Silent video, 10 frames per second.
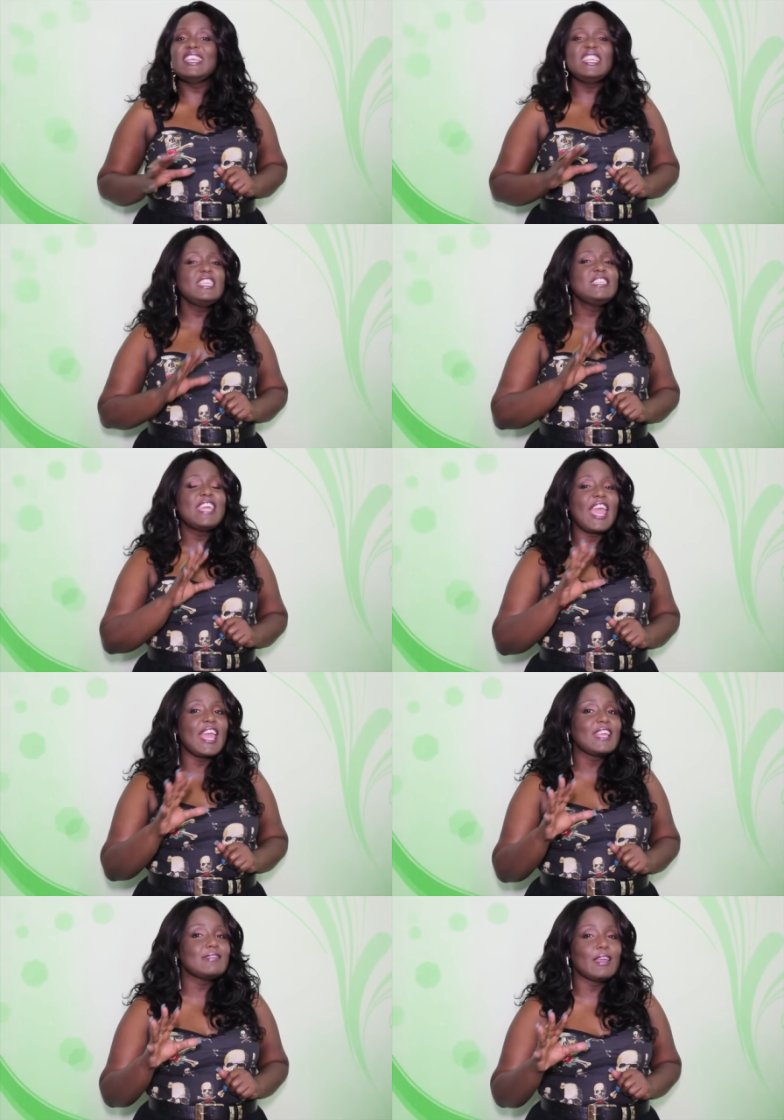que
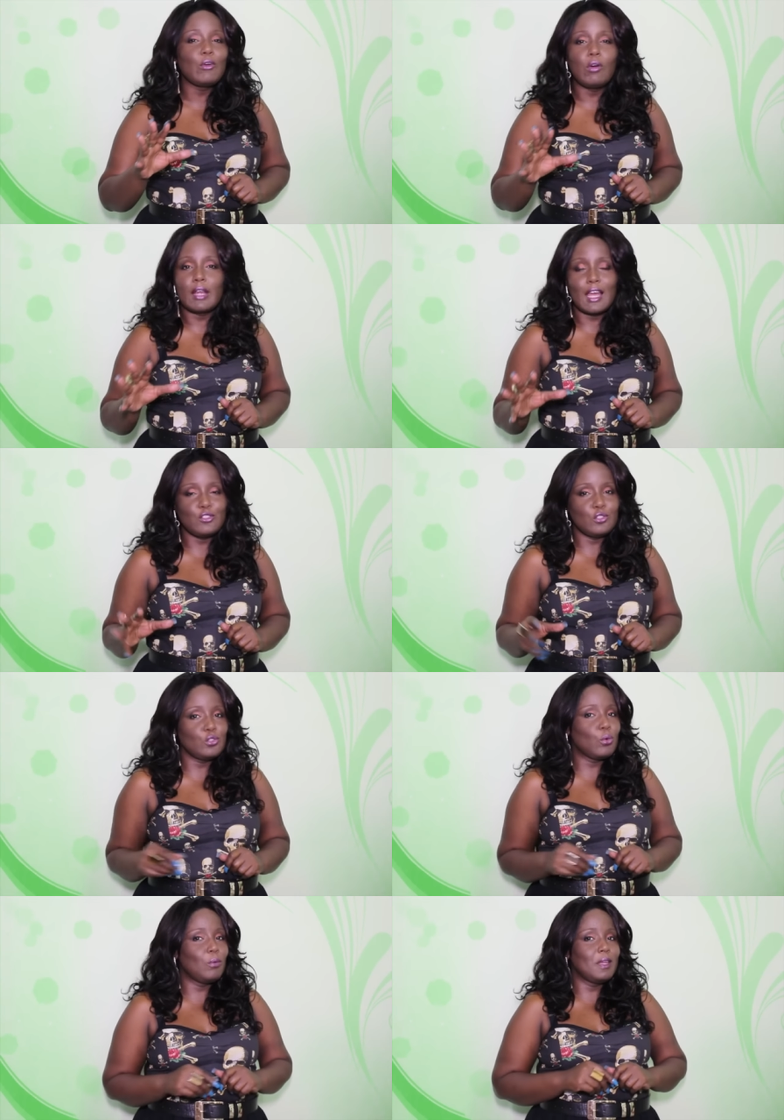ninguém tem coragem
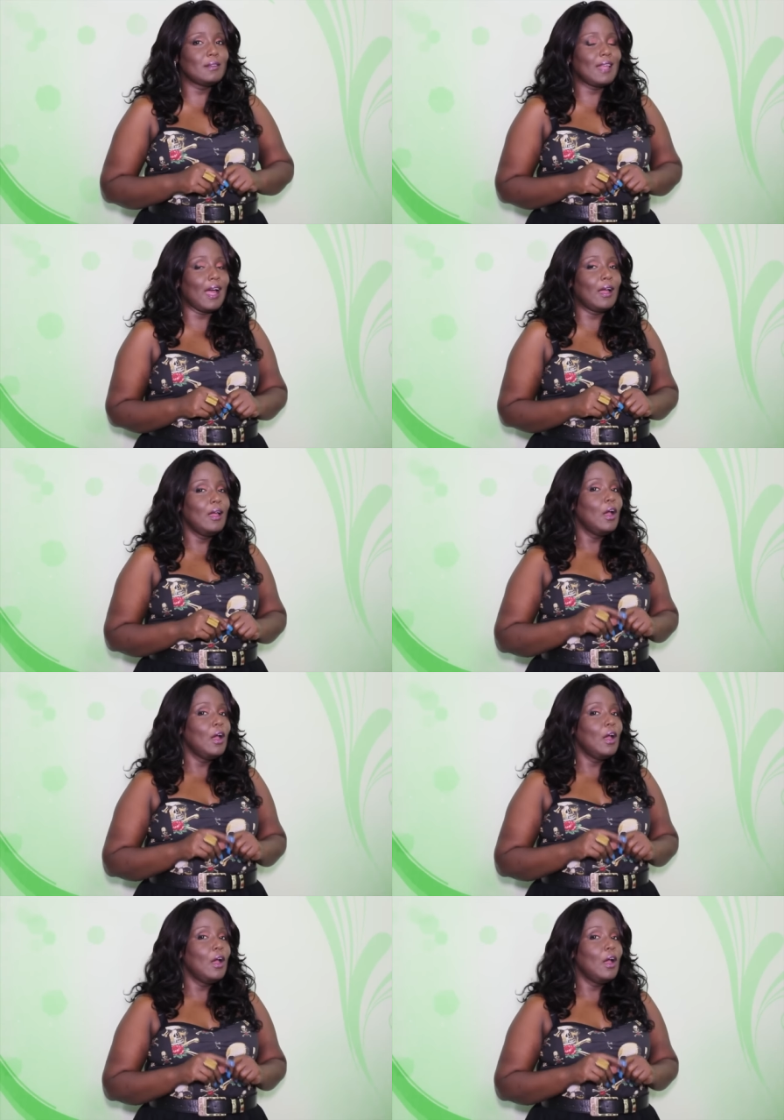de comentar,